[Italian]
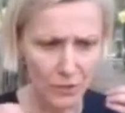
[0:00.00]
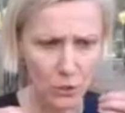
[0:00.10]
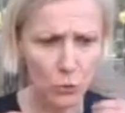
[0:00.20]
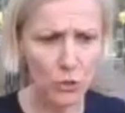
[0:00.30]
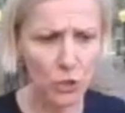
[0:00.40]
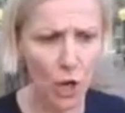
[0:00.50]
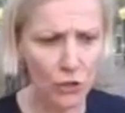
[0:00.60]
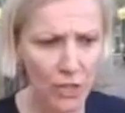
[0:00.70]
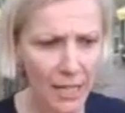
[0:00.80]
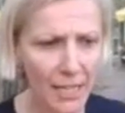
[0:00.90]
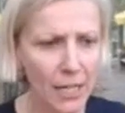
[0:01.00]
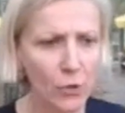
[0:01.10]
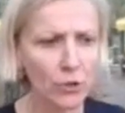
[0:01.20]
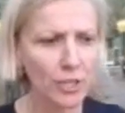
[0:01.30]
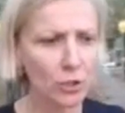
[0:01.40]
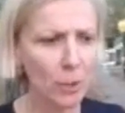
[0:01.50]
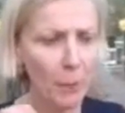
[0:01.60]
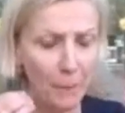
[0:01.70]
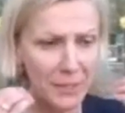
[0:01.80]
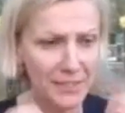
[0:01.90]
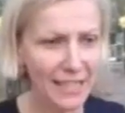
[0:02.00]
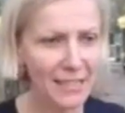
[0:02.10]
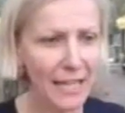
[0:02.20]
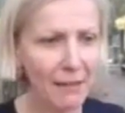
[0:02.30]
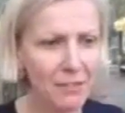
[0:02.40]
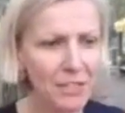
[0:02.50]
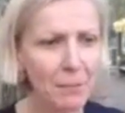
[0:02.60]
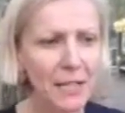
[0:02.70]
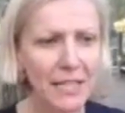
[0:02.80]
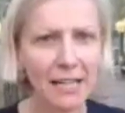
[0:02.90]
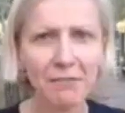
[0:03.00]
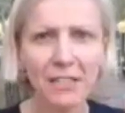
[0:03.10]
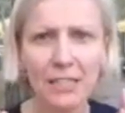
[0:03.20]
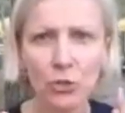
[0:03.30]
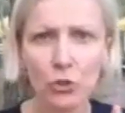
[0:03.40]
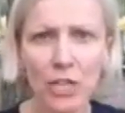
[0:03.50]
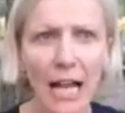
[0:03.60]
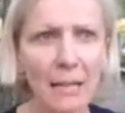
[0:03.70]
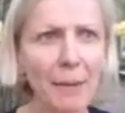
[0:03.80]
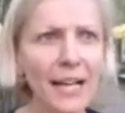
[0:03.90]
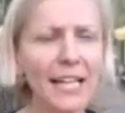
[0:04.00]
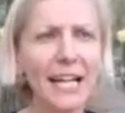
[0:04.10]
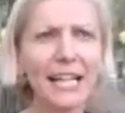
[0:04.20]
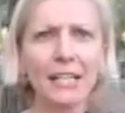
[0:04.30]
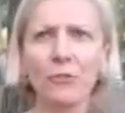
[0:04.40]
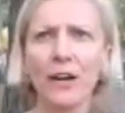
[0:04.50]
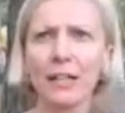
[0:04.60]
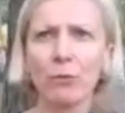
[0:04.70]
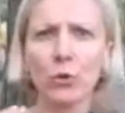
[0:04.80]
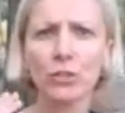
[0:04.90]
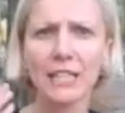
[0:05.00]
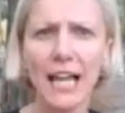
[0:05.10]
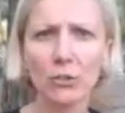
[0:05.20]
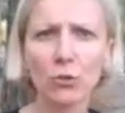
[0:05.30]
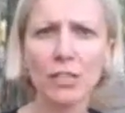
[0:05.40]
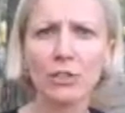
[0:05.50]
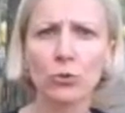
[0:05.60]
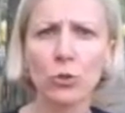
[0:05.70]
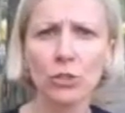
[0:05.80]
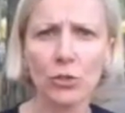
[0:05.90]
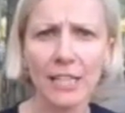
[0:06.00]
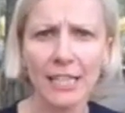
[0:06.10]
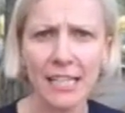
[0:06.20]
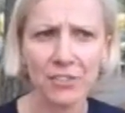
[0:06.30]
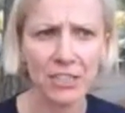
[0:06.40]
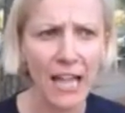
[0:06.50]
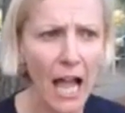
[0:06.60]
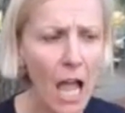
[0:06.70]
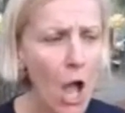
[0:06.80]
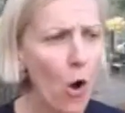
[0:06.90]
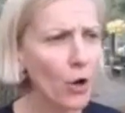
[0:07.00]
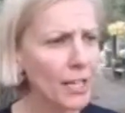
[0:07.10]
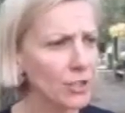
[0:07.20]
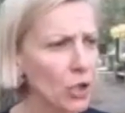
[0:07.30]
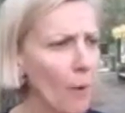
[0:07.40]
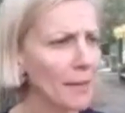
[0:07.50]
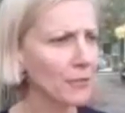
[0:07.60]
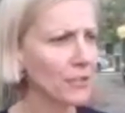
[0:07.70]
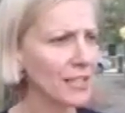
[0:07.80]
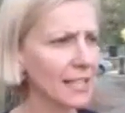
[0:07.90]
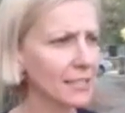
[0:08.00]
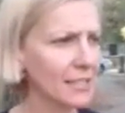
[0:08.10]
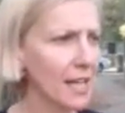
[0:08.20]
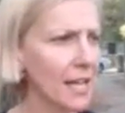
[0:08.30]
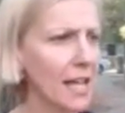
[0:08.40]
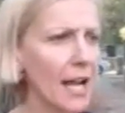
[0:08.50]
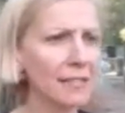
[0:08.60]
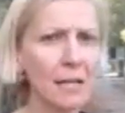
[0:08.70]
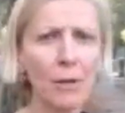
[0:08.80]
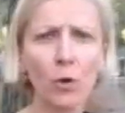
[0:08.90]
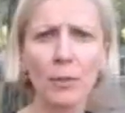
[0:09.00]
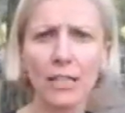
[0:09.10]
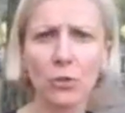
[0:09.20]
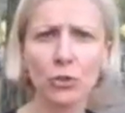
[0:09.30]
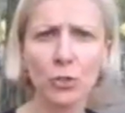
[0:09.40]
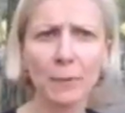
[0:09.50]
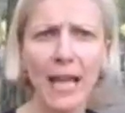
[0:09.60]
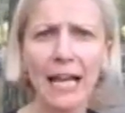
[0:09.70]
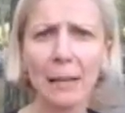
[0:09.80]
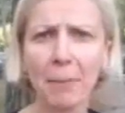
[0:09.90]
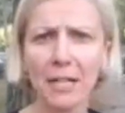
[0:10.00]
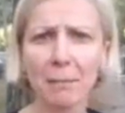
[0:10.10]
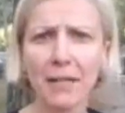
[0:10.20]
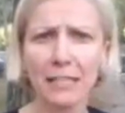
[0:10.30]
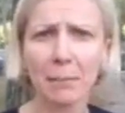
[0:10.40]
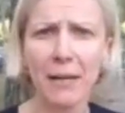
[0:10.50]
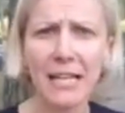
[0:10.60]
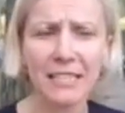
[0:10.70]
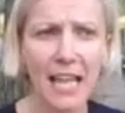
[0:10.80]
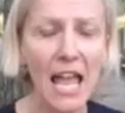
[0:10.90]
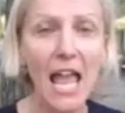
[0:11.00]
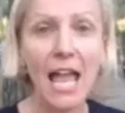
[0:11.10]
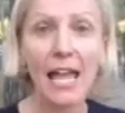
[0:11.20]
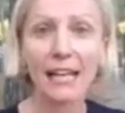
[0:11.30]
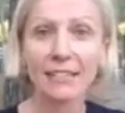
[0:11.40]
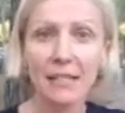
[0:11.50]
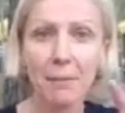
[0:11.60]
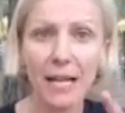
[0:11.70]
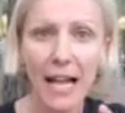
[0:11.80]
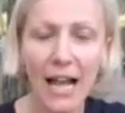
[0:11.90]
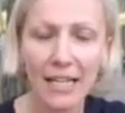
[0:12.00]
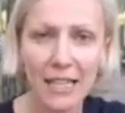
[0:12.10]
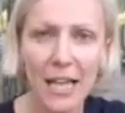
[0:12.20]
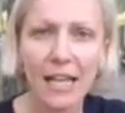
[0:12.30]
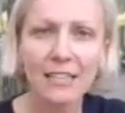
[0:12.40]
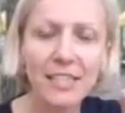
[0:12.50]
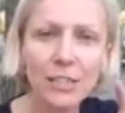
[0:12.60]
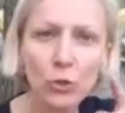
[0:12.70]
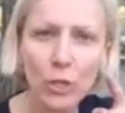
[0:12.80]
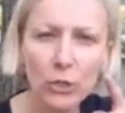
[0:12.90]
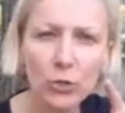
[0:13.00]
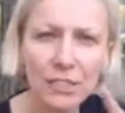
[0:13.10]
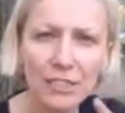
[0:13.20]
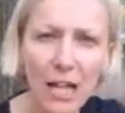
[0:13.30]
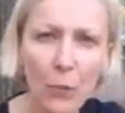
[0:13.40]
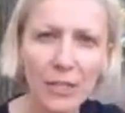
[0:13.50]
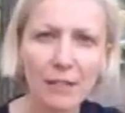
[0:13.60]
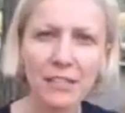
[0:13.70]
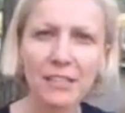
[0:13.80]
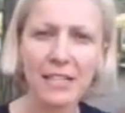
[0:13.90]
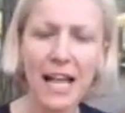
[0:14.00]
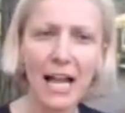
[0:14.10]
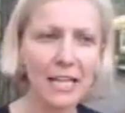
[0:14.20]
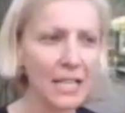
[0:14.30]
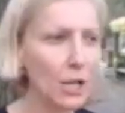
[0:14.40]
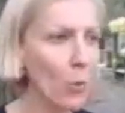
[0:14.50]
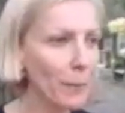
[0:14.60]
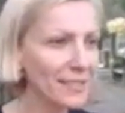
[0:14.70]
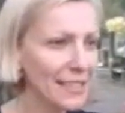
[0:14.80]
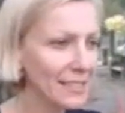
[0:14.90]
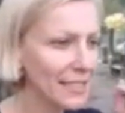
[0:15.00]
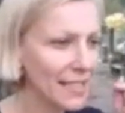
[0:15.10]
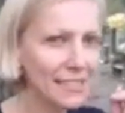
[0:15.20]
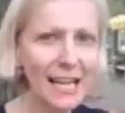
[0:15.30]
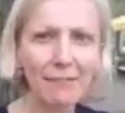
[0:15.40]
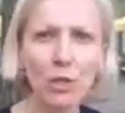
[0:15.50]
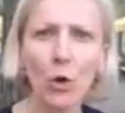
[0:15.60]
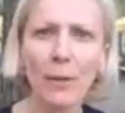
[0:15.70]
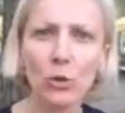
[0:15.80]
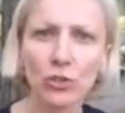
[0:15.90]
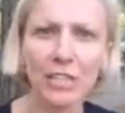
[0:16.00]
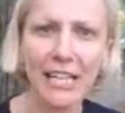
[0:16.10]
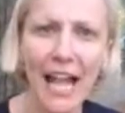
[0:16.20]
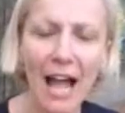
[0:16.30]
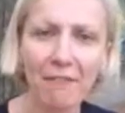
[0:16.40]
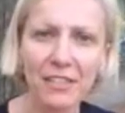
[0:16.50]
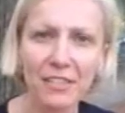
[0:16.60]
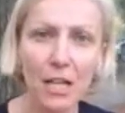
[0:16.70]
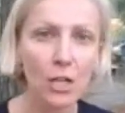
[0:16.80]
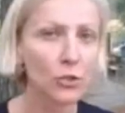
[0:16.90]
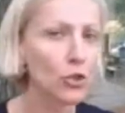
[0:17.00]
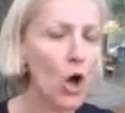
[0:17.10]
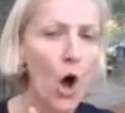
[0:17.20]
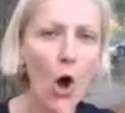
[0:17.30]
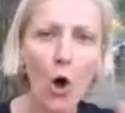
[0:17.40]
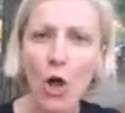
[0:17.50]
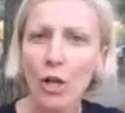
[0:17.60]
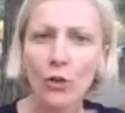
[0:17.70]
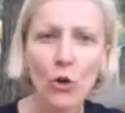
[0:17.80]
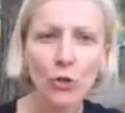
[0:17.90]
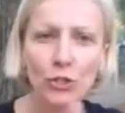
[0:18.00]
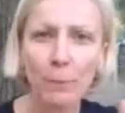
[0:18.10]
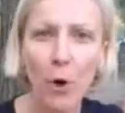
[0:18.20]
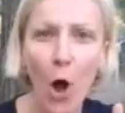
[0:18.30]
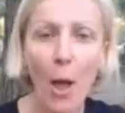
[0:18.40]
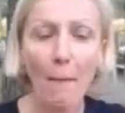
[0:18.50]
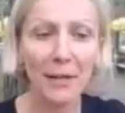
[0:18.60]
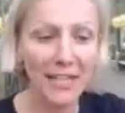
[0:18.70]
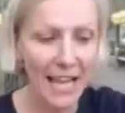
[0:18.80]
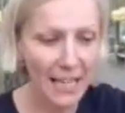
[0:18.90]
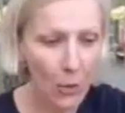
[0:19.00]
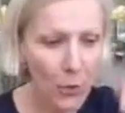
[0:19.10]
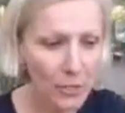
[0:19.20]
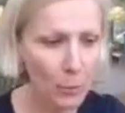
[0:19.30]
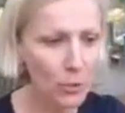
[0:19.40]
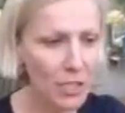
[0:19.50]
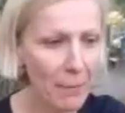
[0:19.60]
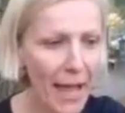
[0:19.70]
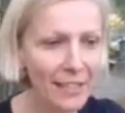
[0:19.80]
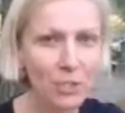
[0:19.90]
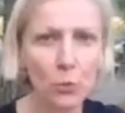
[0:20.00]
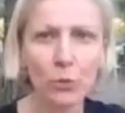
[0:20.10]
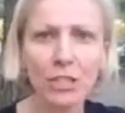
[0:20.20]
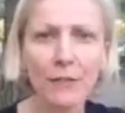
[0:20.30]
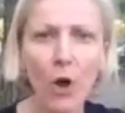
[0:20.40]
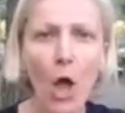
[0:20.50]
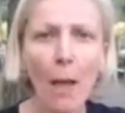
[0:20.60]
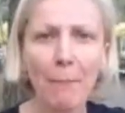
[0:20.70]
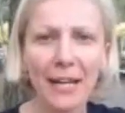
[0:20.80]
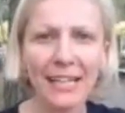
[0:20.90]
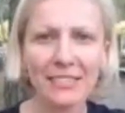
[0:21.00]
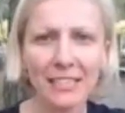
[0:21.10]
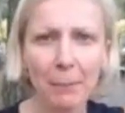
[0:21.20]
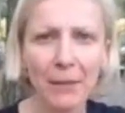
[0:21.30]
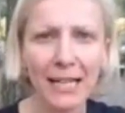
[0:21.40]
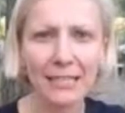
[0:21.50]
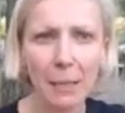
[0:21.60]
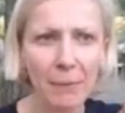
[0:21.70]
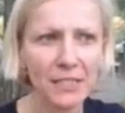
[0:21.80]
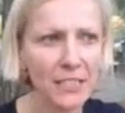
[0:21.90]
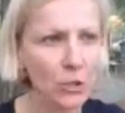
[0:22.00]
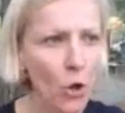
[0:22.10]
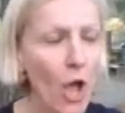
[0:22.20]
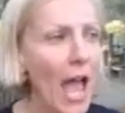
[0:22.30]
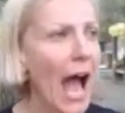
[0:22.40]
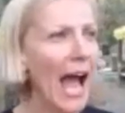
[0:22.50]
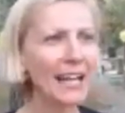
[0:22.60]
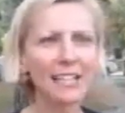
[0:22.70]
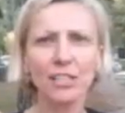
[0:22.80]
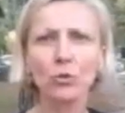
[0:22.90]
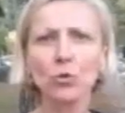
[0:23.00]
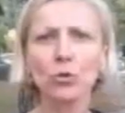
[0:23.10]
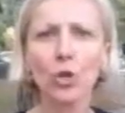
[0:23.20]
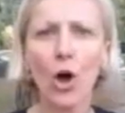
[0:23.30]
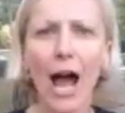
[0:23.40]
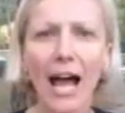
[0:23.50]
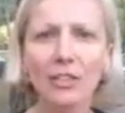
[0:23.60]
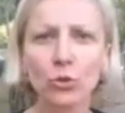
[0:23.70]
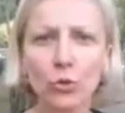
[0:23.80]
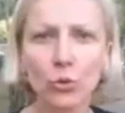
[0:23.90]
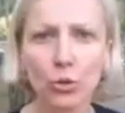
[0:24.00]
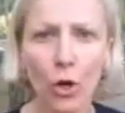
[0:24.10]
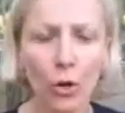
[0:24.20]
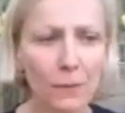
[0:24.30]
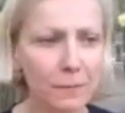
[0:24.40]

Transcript: sui social, non siate troppo presenti e visibili nella vita sociale, magari anche nel fare volontariato nelle strutture solidarie della città o che ne so, manifestare eh, assieme al comitato non GPL per il bene del paese. E se magari siete donatori di sangue da 23 anni, che non pensate di candidarvi come consigliere Avis, no, non si può, perché anche questo potrebbe essere un motivo per essere depenati dal partito, anche se è tutto assurdo.